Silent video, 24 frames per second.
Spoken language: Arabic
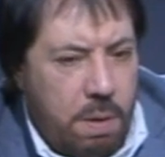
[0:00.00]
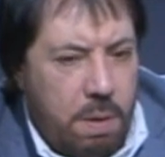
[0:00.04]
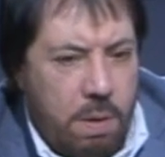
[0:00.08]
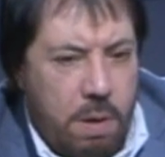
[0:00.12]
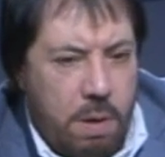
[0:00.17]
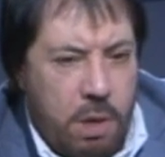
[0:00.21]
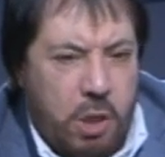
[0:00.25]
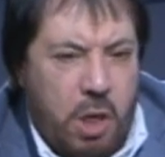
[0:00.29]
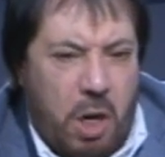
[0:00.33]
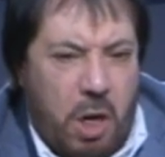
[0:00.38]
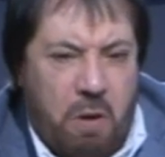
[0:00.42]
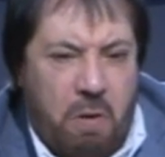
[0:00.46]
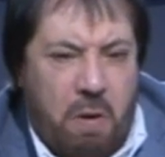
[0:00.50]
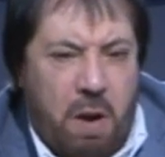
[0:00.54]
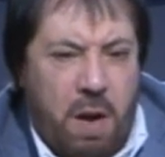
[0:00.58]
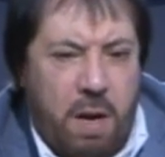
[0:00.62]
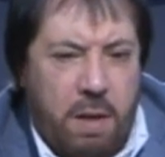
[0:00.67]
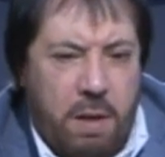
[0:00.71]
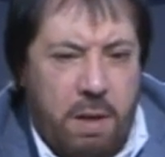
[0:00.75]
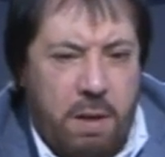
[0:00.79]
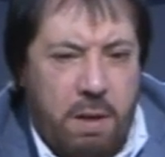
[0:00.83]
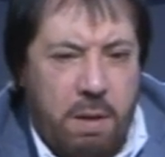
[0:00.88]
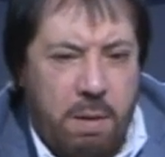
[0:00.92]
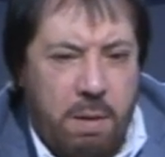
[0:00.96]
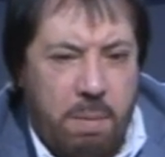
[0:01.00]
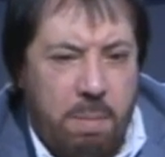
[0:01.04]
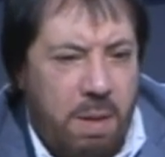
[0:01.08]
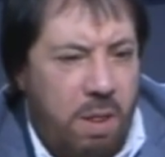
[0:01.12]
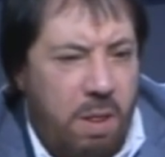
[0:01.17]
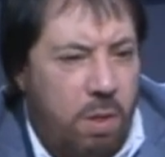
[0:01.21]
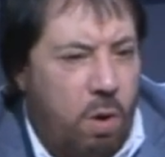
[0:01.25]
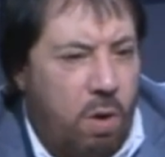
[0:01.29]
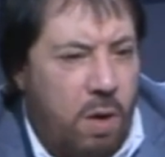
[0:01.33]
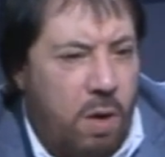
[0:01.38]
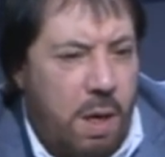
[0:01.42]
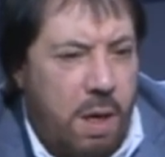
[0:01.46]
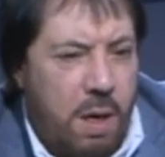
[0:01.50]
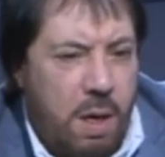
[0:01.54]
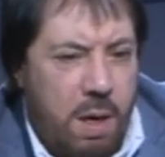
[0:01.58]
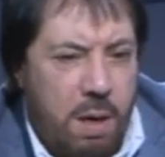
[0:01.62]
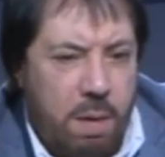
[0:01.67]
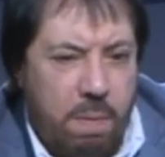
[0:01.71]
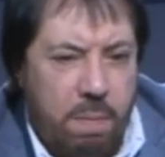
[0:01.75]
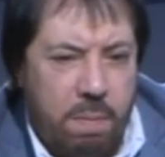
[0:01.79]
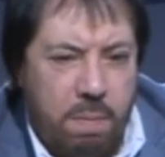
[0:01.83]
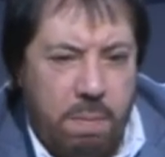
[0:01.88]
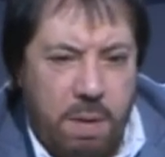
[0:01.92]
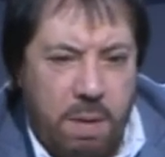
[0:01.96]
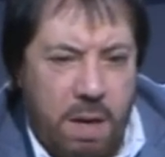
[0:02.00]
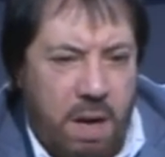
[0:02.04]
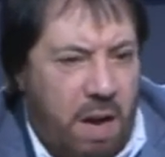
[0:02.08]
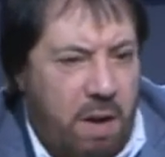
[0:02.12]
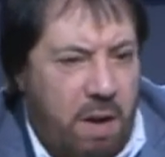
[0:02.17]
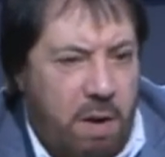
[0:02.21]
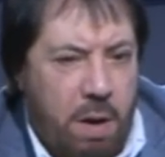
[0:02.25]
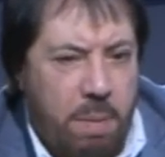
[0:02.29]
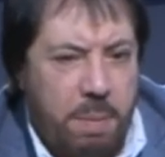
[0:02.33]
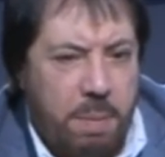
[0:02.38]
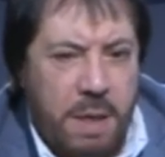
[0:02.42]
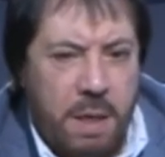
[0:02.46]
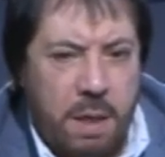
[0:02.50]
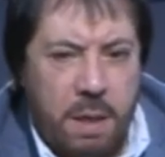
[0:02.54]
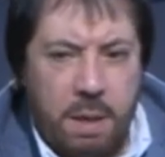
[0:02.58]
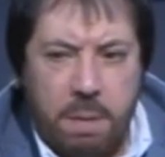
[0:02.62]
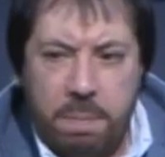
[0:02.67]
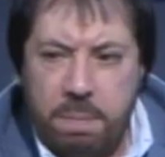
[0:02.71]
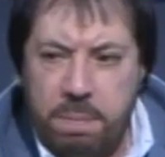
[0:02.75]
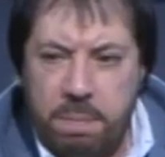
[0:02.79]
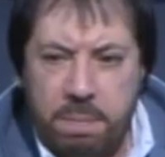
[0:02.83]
اجى عراقي من دولة الحراميه